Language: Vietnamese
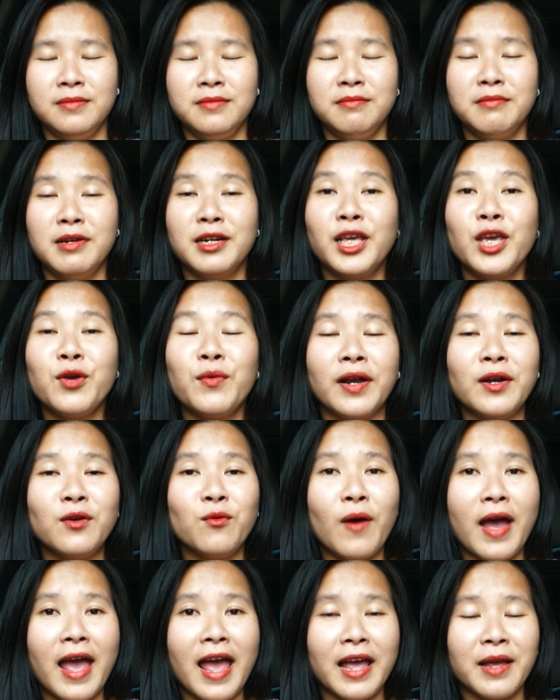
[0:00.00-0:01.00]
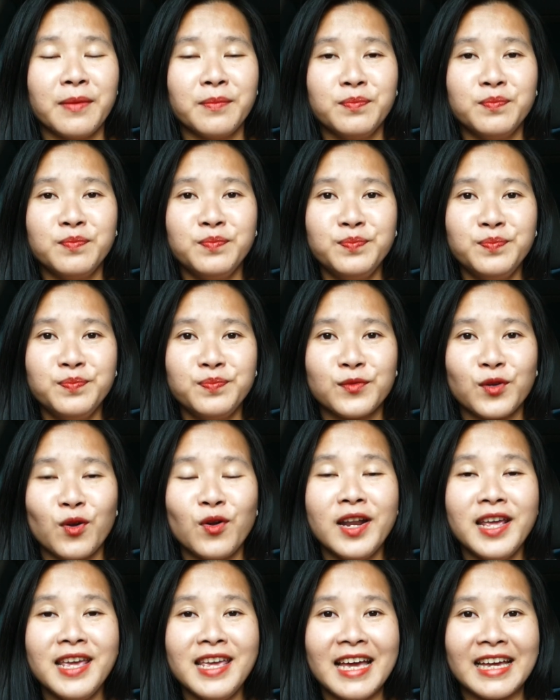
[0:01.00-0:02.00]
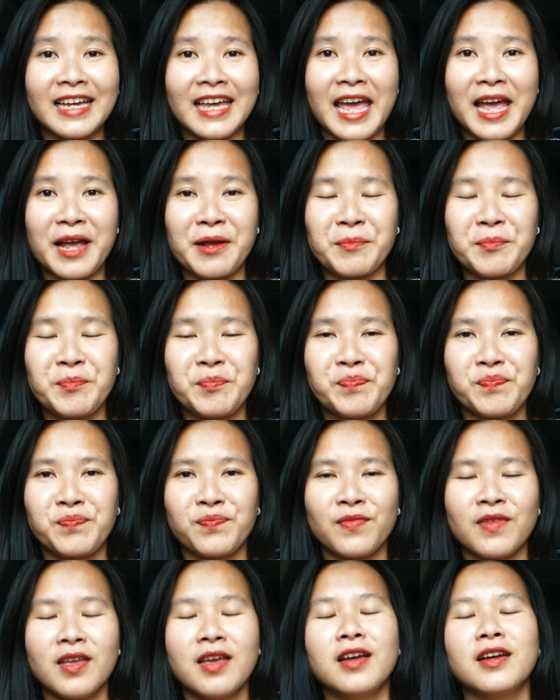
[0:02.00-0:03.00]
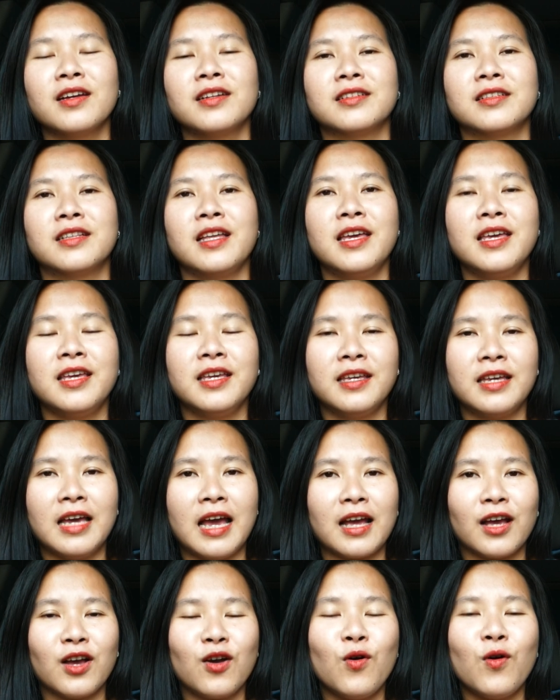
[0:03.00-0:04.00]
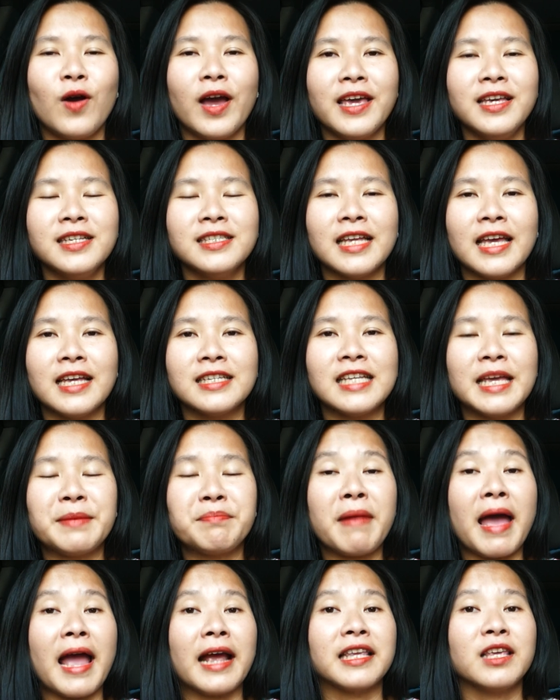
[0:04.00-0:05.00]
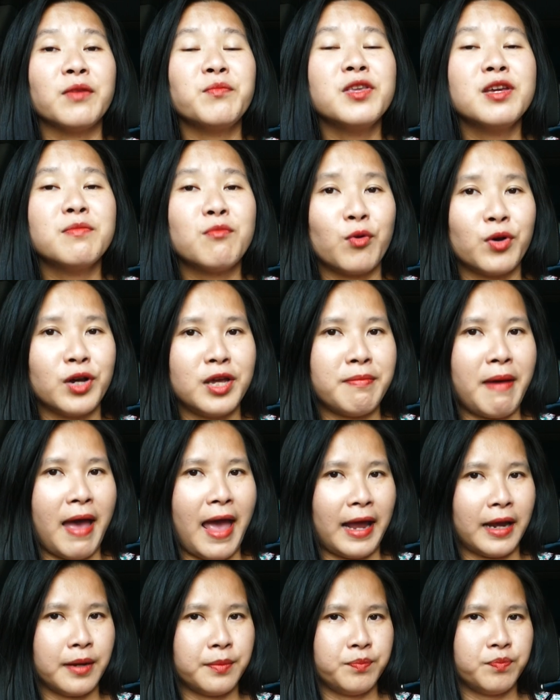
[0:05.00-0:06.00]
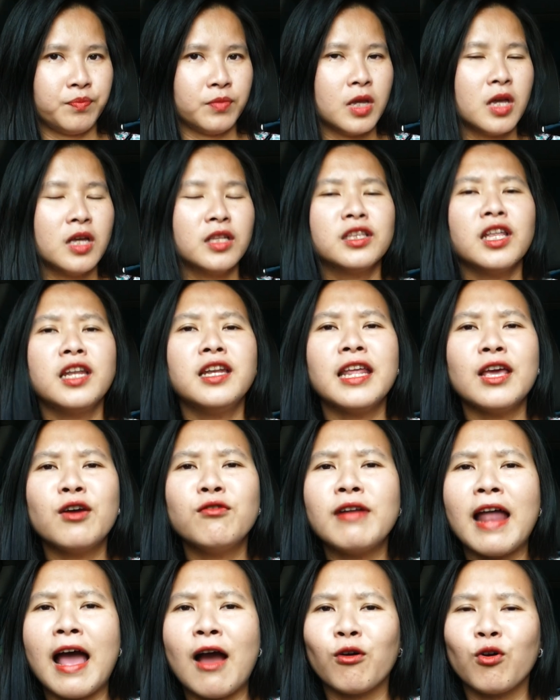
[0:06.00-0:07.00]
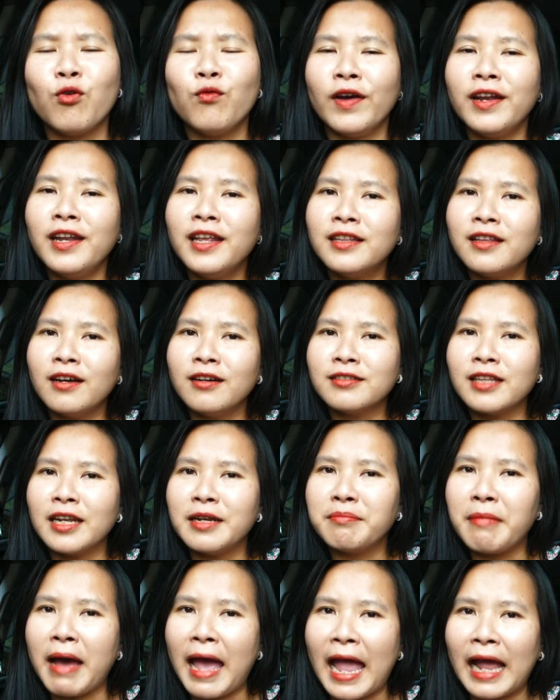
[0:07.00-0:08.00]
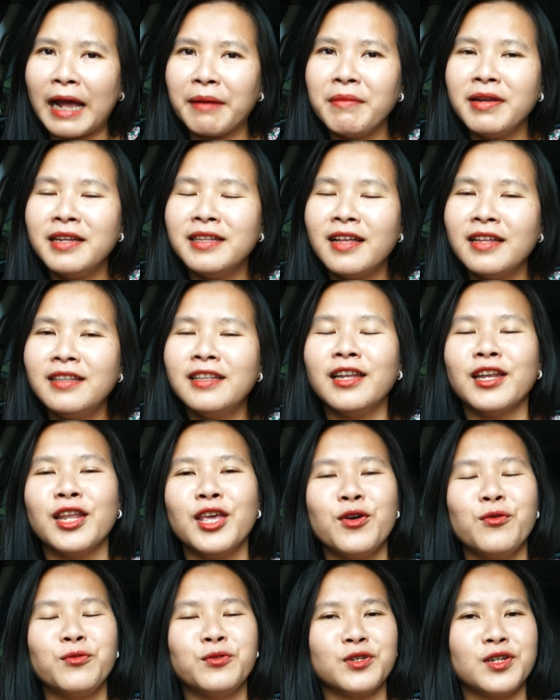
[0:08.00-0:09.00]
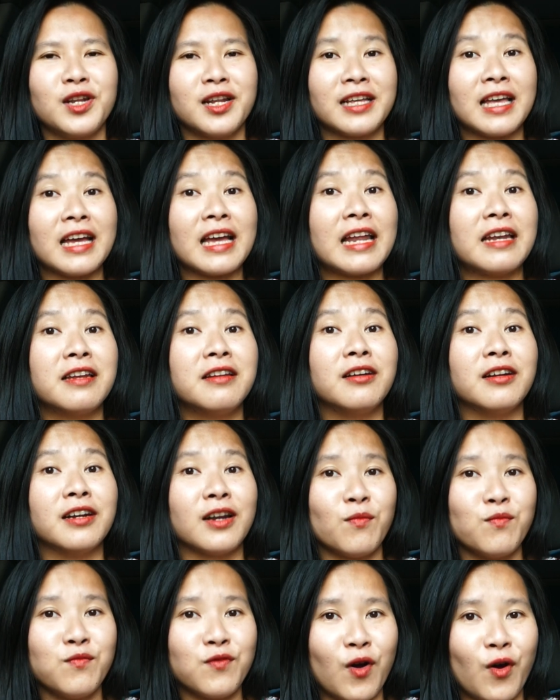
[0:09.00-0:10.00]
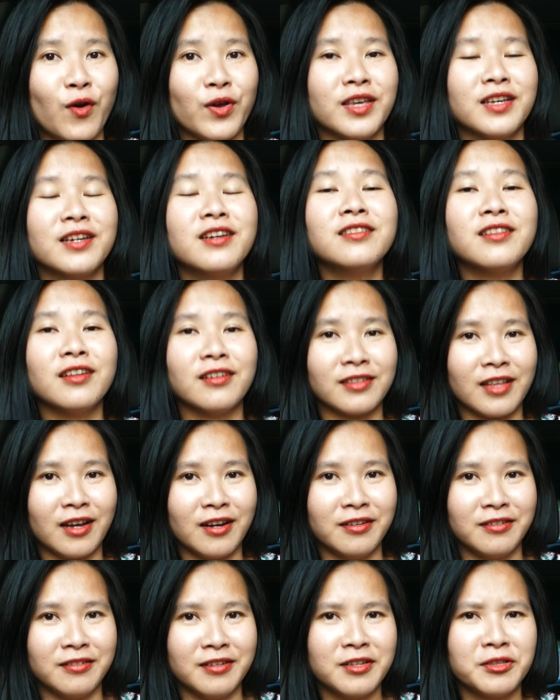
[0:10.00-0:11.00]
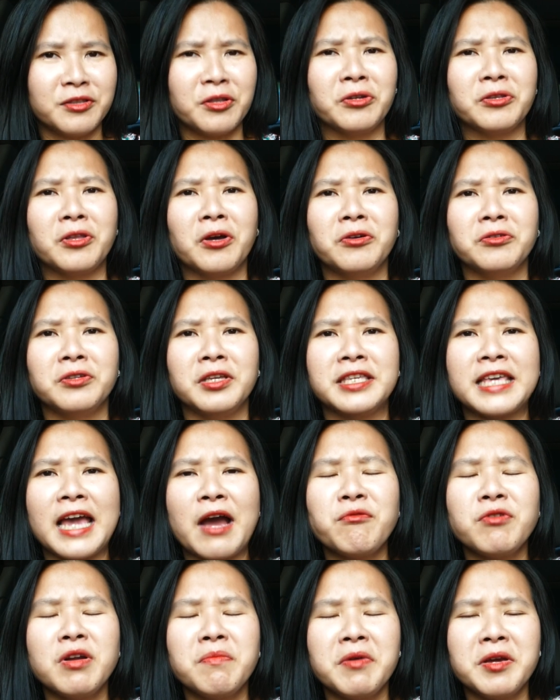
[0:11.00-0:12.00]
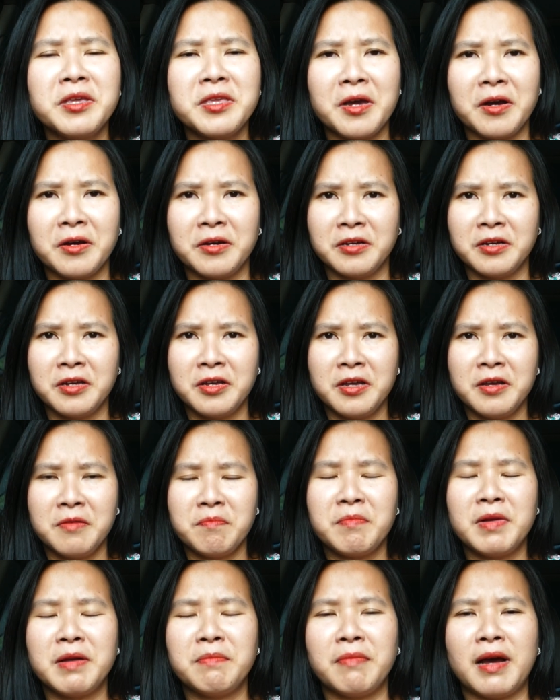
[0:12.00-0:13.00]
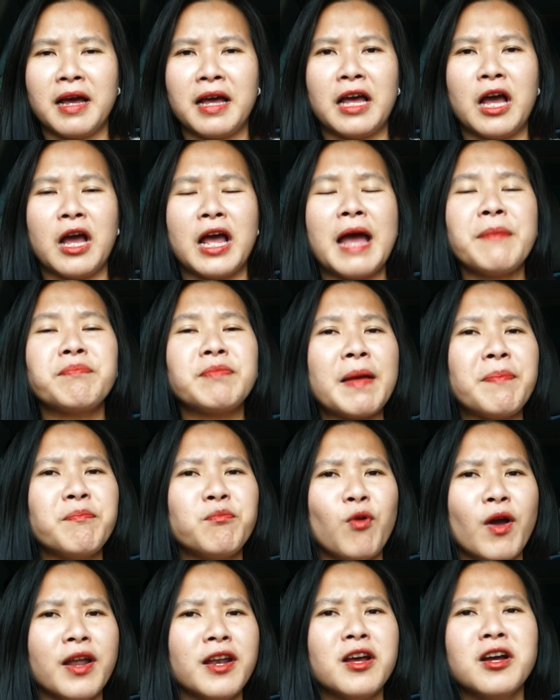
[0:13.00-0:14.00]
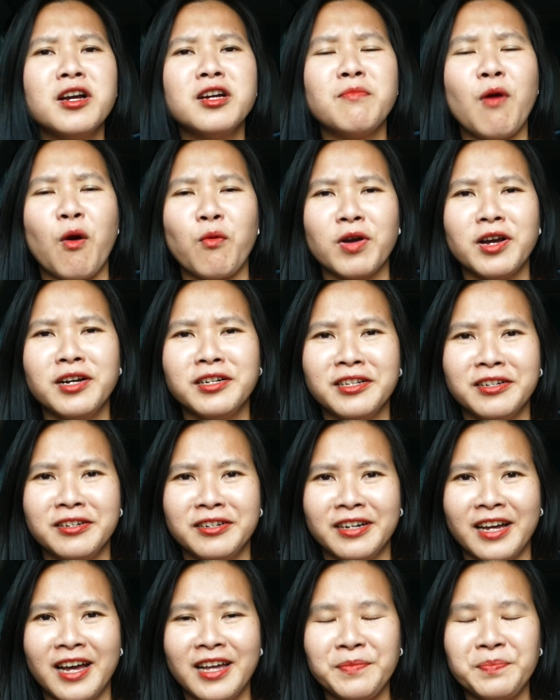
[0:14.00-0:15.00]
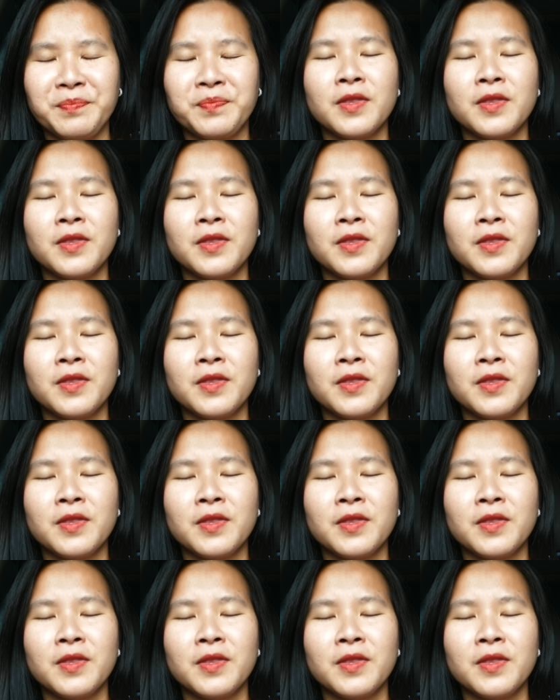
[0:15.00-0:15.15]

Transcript: mình kêu ảnh qua có lý à nha thì cô ấy sẽ xem bạn giống như một người bạn tình yêu nào cũng phải đi từ tình bạn mới đi tới tình yêu cho nên các anh đừng nóng vội cứ từ từ từ từ thì cháu nó mới nhừ mình mà hấp tấp quá nó hư bột hư đường hết